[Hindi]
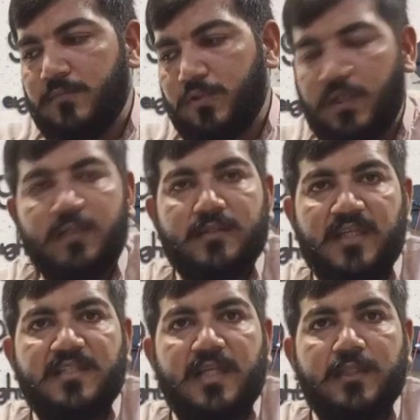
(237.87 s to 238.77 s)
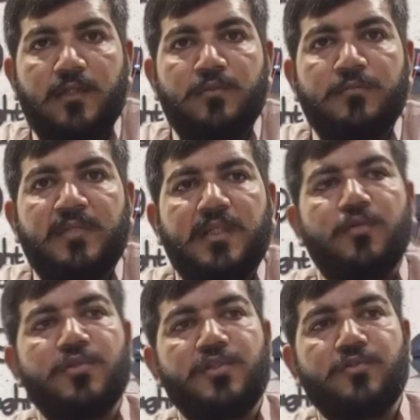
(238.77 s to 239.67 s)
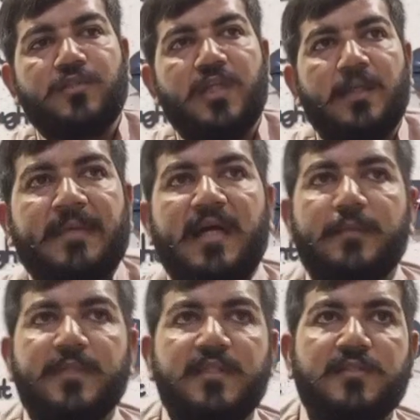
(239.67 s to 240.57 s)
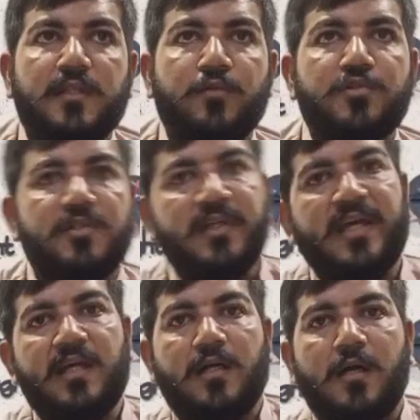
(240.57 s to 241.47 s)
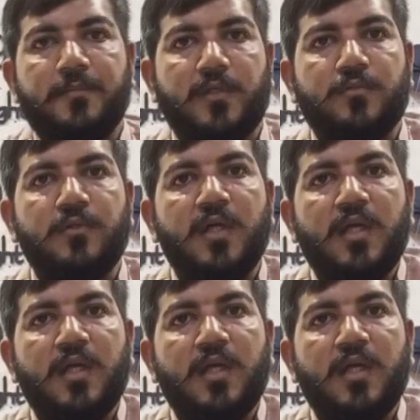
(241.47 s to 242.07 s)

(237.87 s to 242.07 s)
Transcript: थोड़ा तेज रहता हूँ मेरी कोशिश होती है मैं हर बंदे से कुछ नया काम करूँ